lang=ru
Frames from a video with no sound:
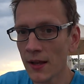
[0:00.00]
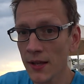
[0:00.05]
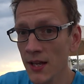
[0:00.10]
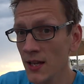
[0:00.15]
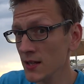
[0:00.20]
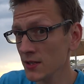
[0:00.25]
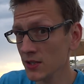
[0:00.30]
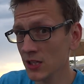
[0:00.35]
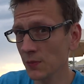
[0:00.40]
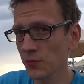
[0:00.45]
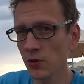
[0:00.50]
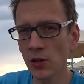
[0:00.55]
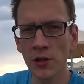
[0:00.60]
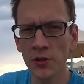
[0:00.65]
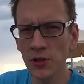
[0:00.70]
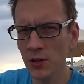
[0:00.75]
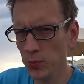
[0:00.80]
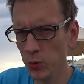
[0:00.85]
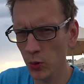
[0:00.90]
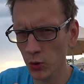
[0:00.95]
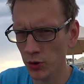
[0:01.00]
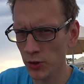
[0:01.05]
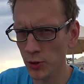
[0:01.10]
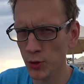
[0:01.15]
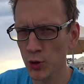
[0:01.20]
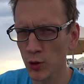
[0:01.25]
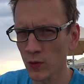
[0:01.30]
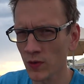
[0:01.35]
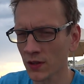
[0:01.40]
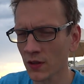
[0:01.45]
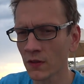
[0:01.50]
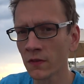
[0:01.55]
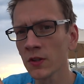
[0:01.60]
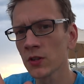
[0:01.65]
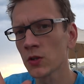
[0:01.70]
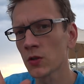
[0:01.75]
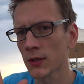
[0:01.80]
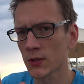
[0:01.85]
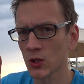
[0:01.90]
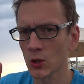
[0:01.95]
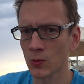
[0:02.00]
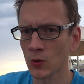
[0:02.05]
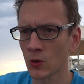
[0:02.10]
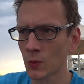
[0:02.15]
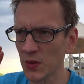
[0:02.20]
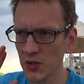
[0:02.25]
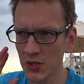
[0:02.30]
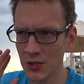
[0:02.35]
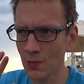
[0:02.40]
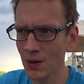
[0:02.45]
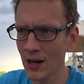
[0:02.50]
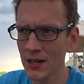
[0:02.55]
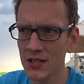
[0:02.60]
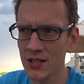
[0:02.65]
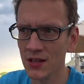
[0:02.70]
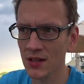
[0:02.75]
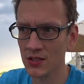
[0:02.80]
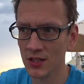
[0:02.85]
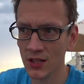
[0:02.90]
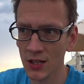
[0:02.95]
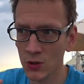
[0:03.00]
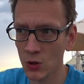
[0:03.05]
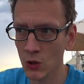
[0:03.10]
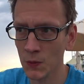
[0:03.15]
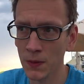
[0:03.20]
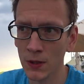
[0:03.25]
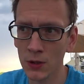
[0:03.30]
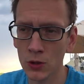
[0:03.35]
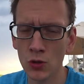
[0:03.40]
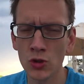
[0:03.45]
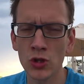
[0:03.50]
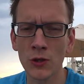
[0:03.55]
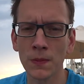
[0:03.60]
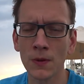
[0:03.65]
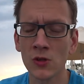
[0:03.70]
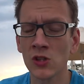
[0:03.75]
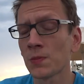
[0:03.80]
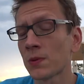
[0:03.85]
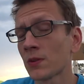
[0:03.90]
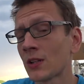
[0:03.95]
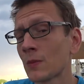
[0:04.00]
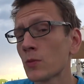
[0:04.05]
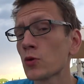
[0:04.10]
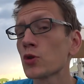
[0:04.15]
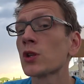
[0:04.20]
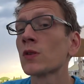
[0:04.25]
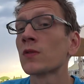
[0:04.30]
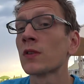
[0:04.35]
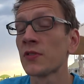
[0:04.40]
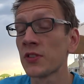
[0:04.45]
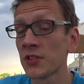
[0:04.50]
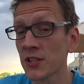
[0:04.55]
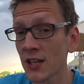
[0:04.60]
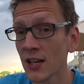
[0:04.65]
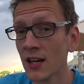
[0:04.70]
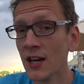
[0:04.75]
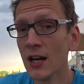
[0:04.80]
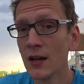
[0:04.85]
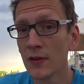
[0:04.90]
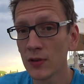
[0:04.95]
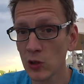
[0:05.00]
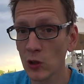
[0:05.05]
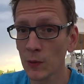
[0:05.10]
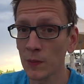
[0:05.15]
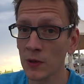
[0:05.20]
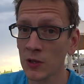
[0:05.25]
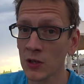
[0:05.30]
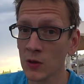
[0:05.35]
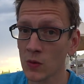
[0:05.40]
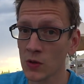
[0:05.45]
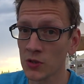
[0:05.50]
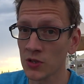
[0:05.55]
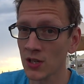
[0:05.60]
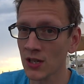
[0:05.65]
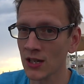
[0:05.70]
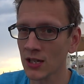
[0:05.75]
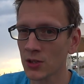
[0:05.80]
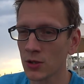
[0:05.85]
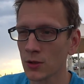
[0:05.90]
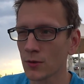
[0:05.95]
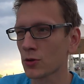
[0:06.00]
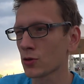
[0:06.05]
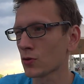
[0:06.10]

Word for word: Я на самом деле не буду ничего в этом видео особо вам снимать и рассказывать про Сочи, просто потому что вы все все про него знаете.